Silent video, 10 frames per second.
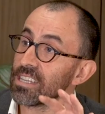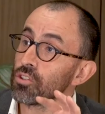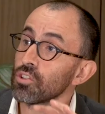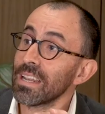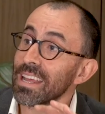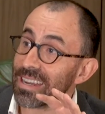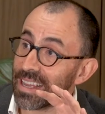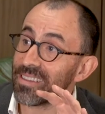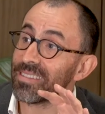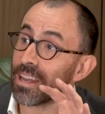Esto sale a
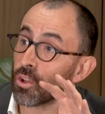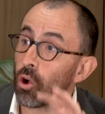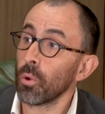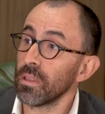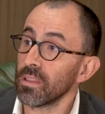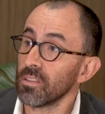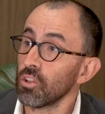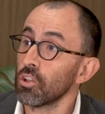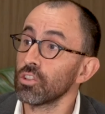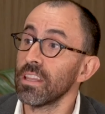raíz del COVID,
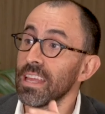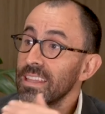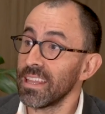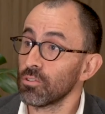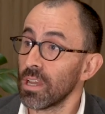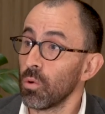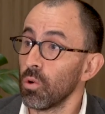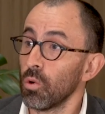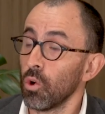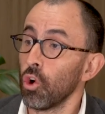no lo tenían, o sea,
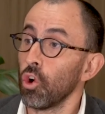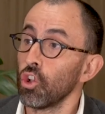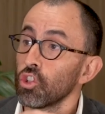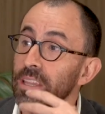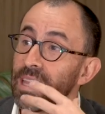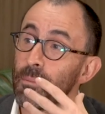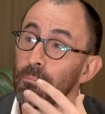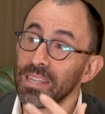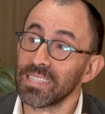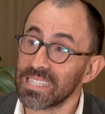o lo tenían
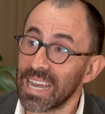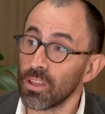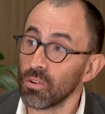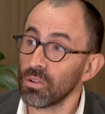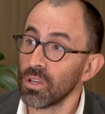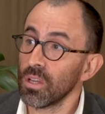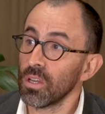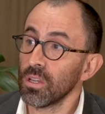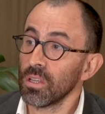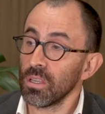pensado
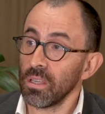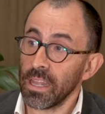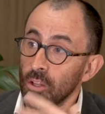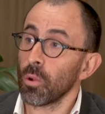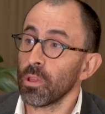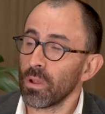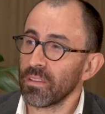y el COVID lo